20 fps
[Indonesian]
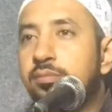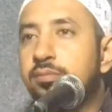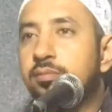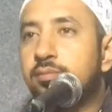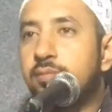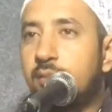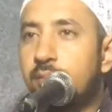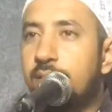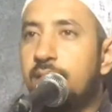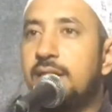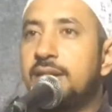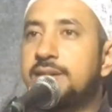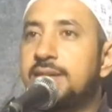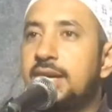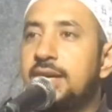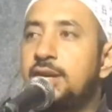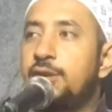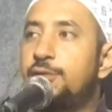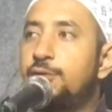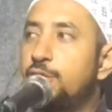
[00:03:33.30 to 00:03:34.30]
Pembahasan
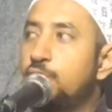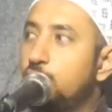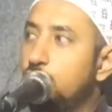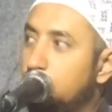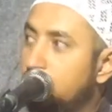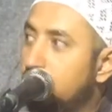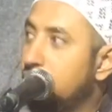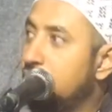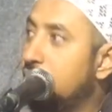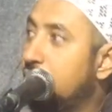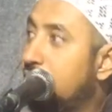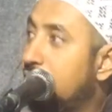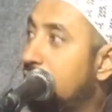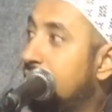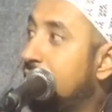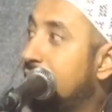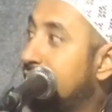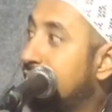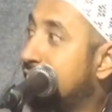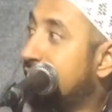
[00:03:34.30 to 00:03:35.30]
di furudut
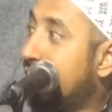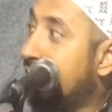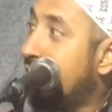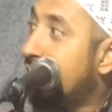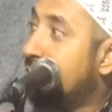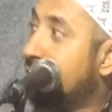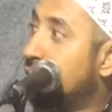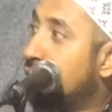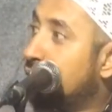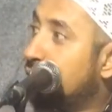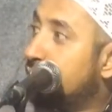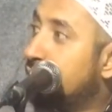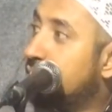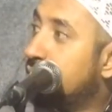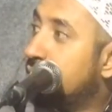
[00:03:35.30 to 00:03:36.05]
tayamum.